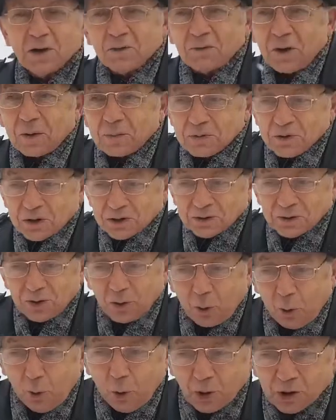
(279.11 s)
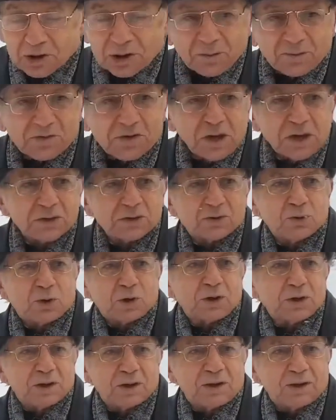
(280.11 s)
вообще корнем всей
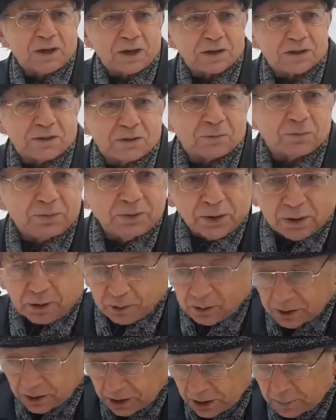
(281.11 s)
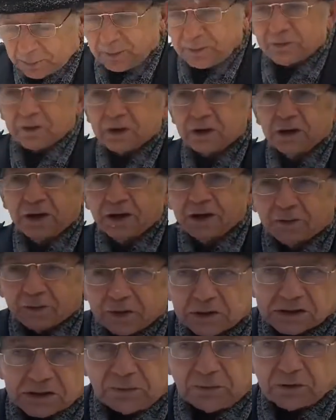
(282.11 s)
истории нашей липовой,
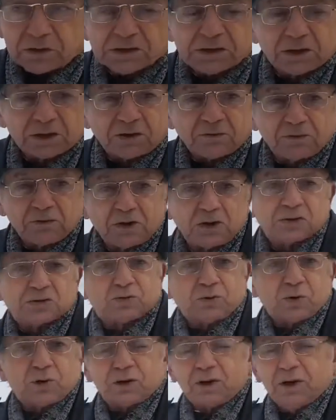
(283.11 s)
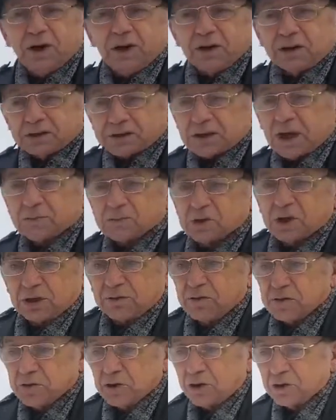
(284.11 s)
фальсифицированной истории. И сам же
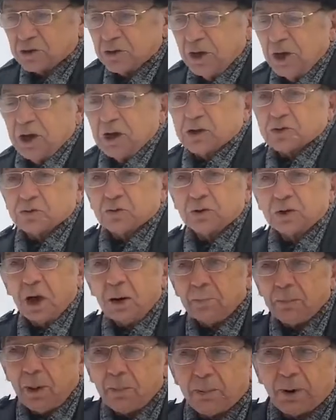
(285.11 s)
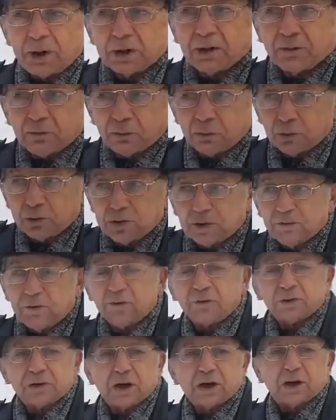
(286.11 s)
отвечает, что нам попало в руки
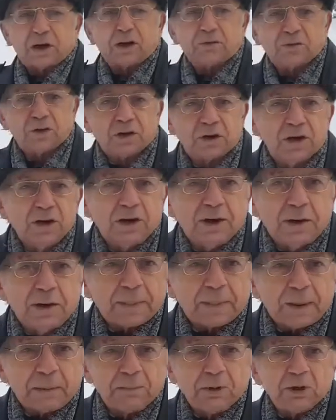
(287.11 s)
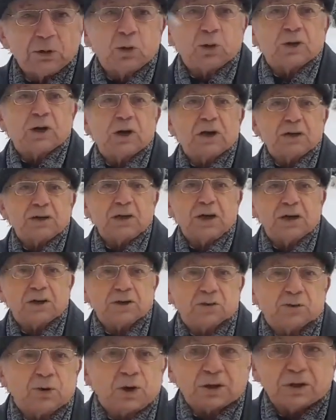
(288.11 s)
две фотографии. Мы долго гадали,
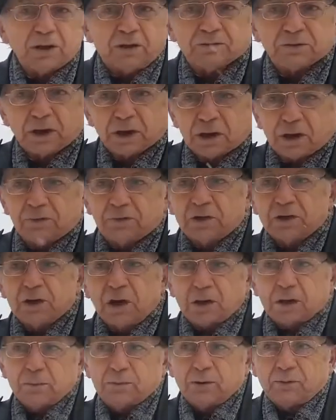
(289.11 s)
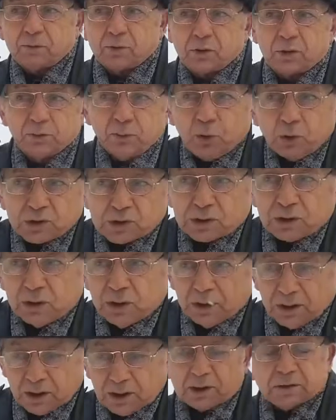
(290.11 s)
что одна фотография якобы вроде мост –
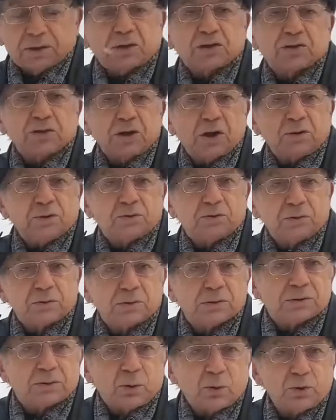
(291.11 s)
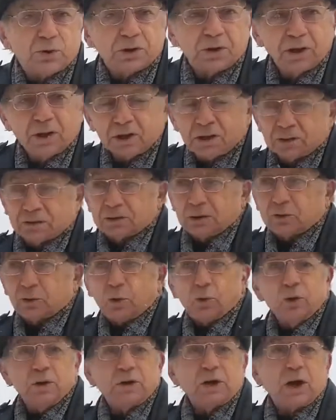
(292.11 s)
начинают строить, а на
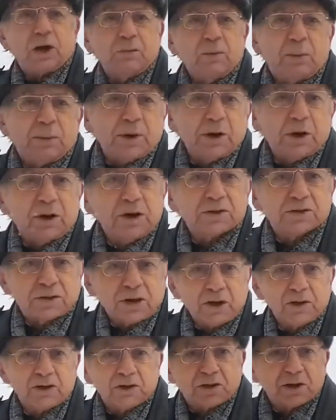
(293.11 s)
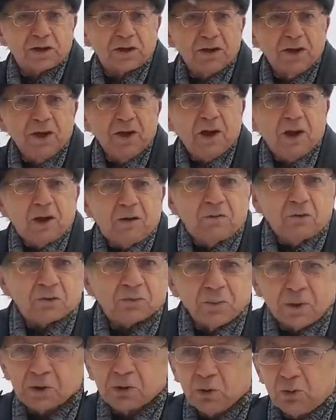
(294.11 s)
другой якобы приехали строители. Вот
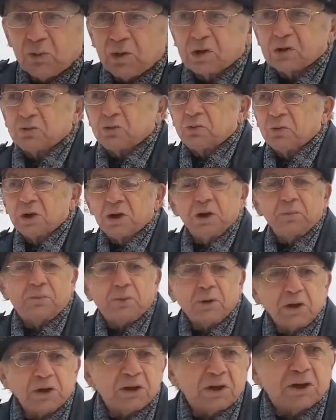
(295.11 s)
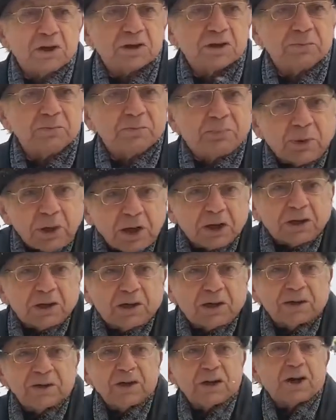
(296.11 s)
мы думали, думали и приняли,
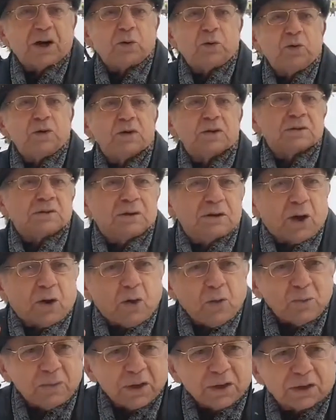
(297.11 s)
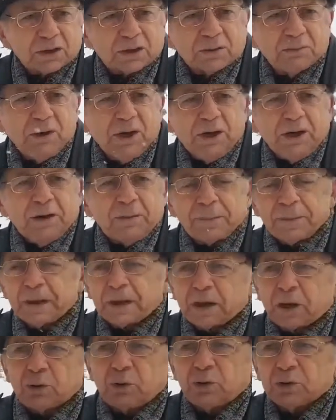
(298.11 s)
приняли, никакой документом,
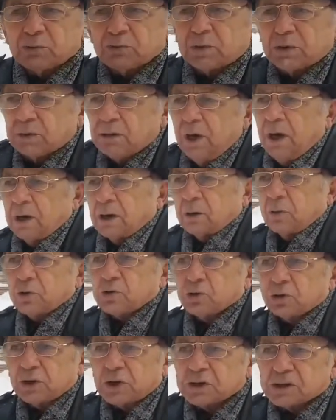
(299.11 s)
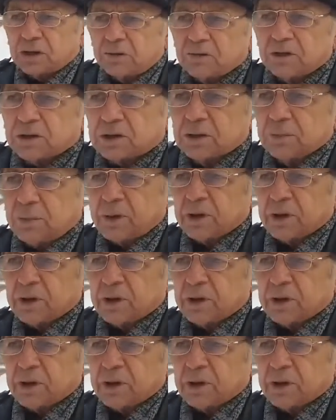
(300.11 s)
никакой ученый совет не